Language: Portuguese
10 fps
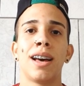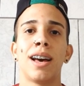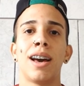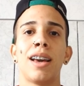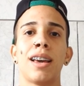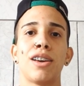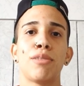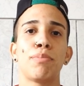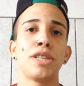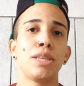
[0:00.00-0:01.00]
Aí
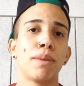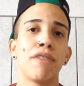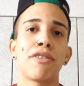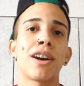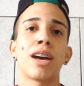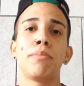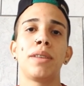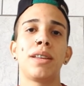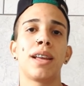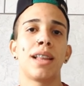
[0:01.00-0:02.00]
eu pedi pra ficar com a
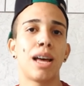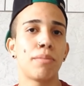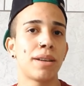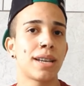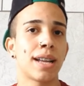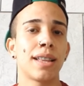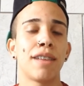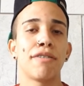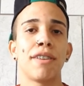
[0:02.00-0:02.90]
menina lá, mais gata da